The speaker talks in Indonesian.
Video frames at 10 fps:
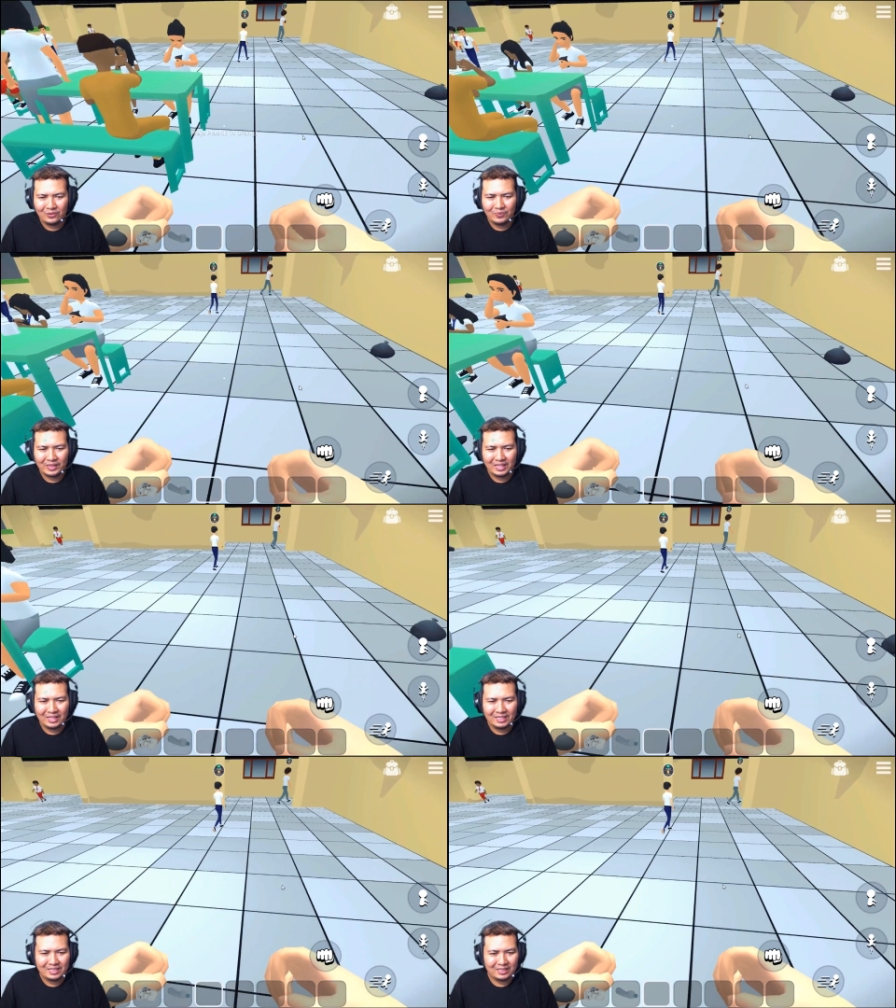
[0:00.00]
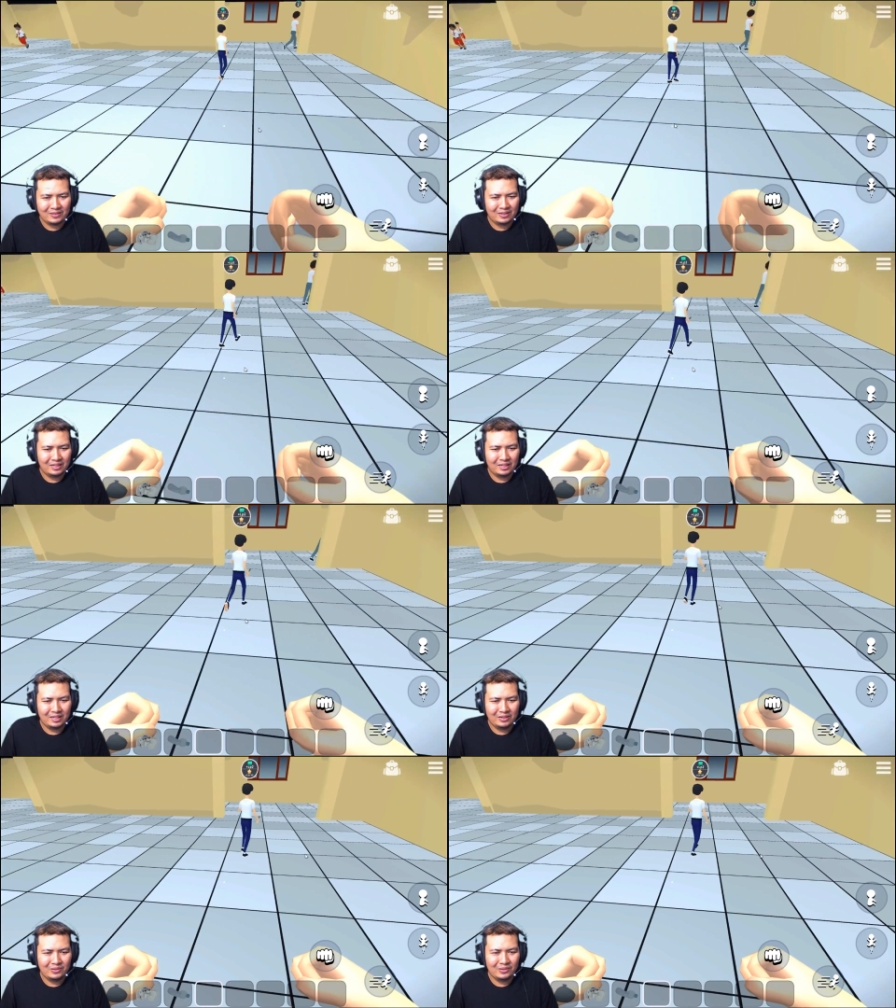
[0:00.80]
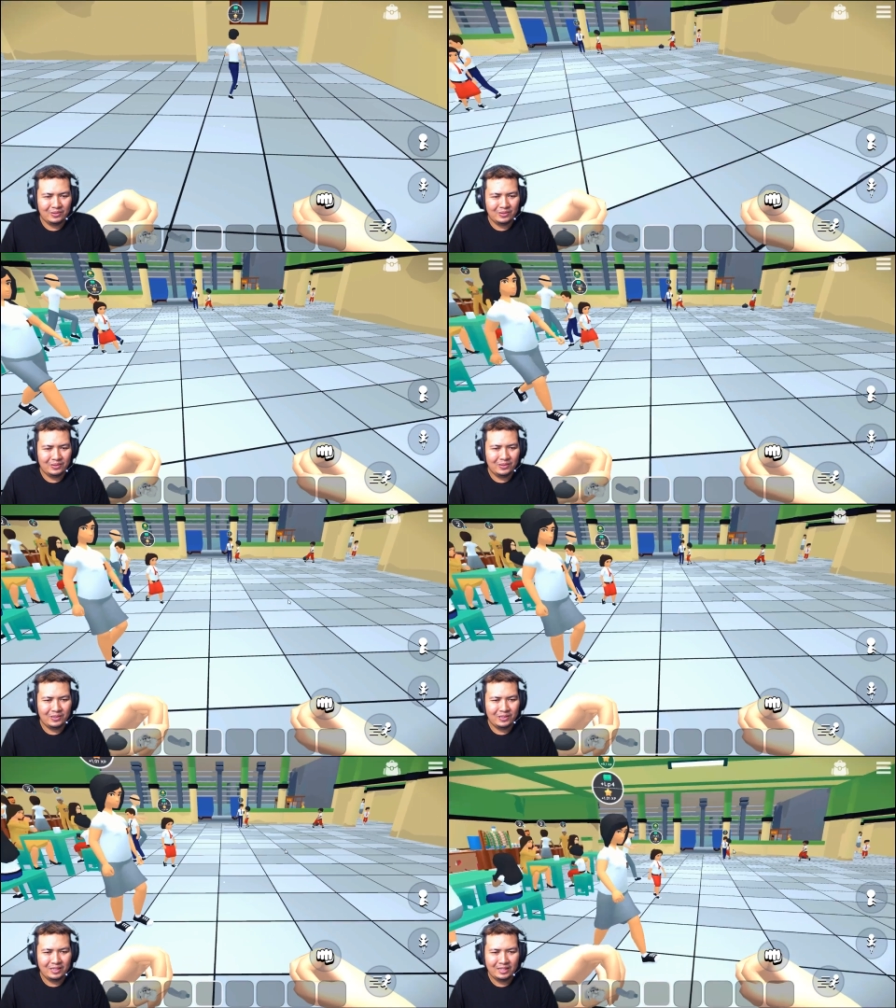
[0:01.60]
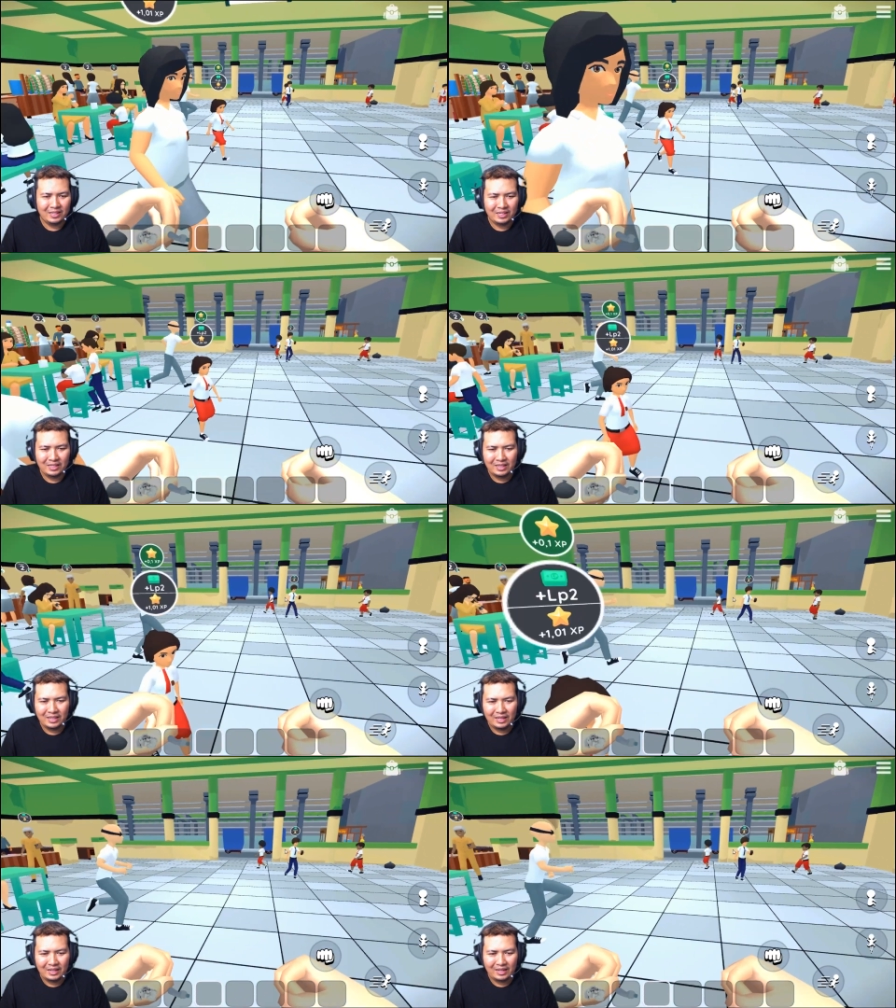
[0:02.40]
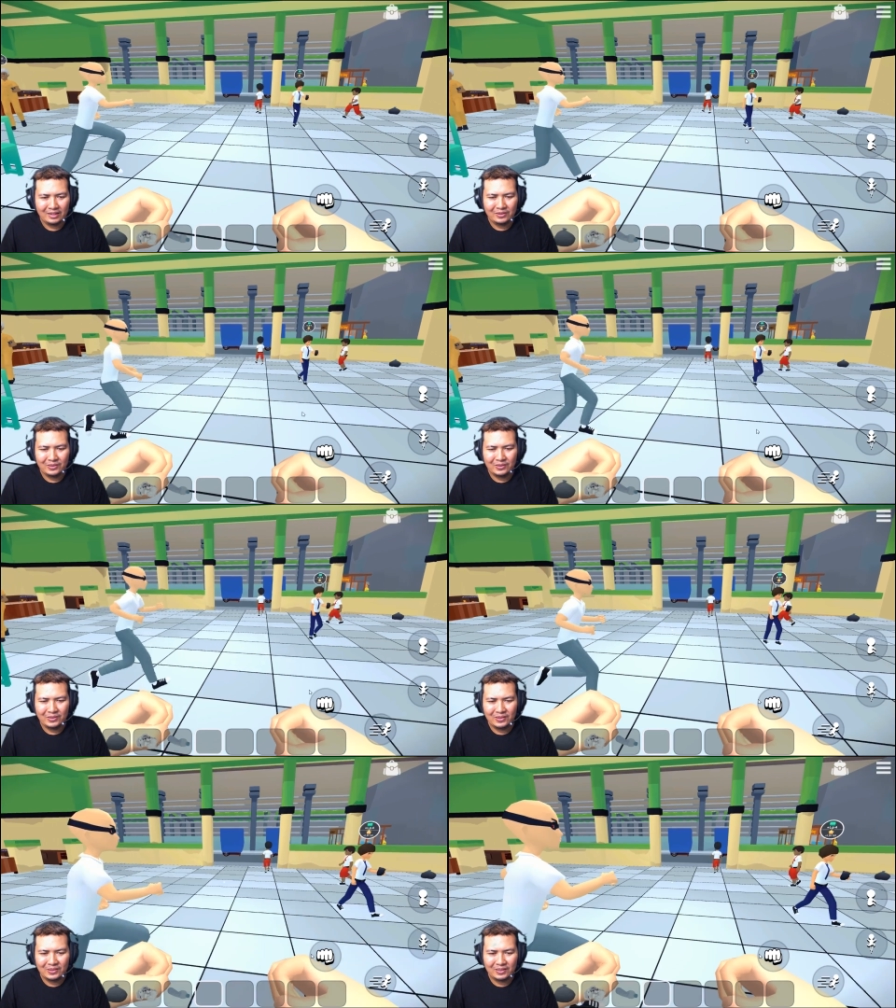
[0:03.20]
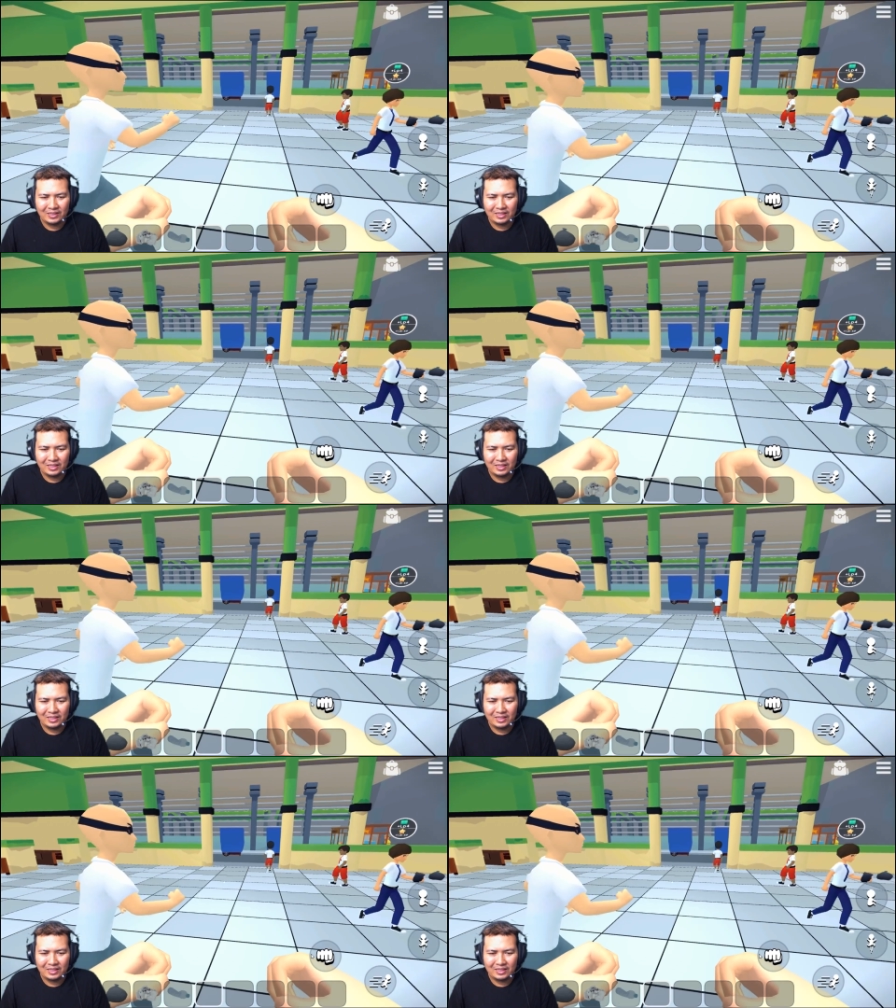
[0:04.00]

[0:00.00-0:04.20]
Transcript: ngumpet lagi di situ. Aduh. Aduh.